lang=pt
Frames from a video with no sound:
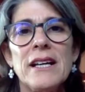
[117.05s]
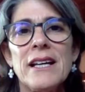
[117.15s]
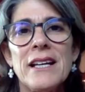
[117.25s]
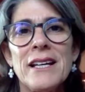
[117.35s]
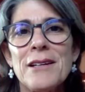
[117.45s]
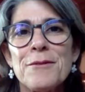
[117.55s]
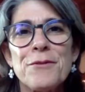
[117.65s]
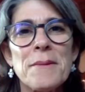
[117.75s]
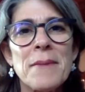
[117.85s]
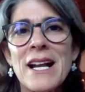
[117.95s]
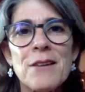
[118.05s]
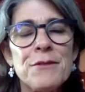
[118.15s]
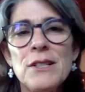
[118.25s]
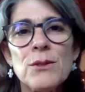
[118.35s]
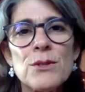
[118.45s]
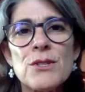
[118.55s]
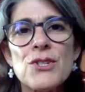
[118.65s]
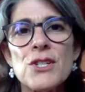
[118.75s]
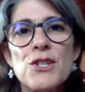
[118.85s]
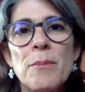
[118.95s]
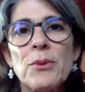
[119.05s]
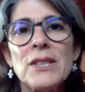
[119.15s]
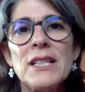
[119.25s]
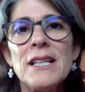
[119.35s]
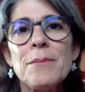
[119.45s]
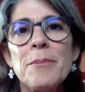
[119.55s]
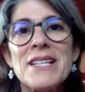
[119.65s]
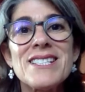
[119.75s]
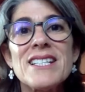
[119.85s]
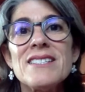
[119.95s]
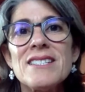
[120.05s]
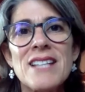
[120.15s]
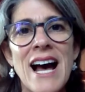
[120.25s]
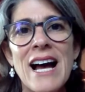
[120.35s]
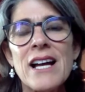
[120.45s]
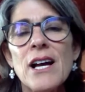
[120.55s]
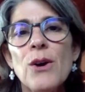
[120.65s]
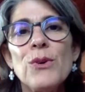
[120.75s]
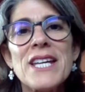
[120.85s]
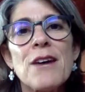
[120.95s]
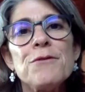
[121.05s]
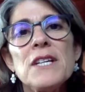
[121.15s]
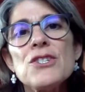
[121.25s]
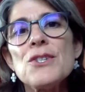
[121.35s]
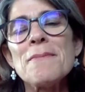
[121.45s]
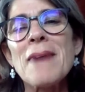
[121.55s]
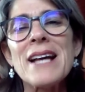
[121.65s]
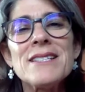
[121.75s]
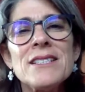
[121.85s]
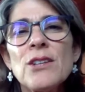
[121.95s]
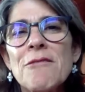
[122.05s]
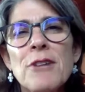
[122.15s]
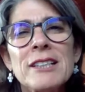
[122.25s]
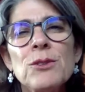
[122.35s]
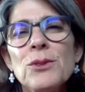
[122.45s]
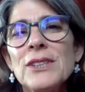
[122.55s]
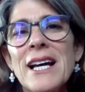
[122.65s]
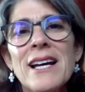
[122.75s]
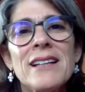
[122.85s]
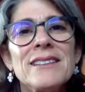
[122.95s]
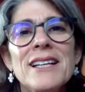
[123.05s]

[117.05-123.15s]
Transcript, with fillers: É, foi maravilhoso a gente poder pesquisar o que havia de mais inovador na,